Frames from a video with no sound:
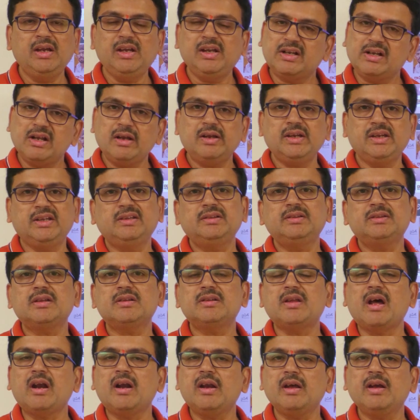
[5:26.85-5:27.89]
ఇట్లా ఇంత
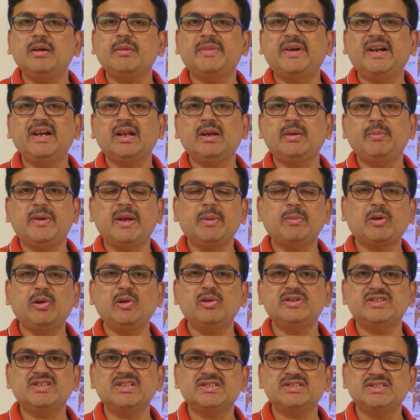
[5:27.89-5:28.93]
దారుణంగా బయటకు పేపర్లు
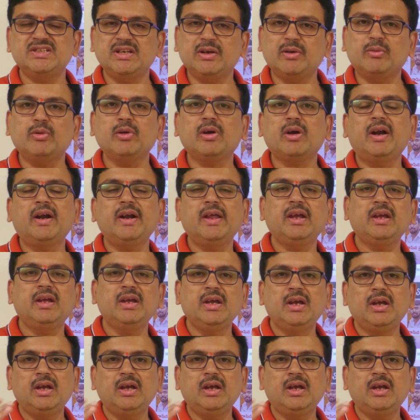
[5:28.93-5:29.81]
వచ్చేసి ఎవడు కాడే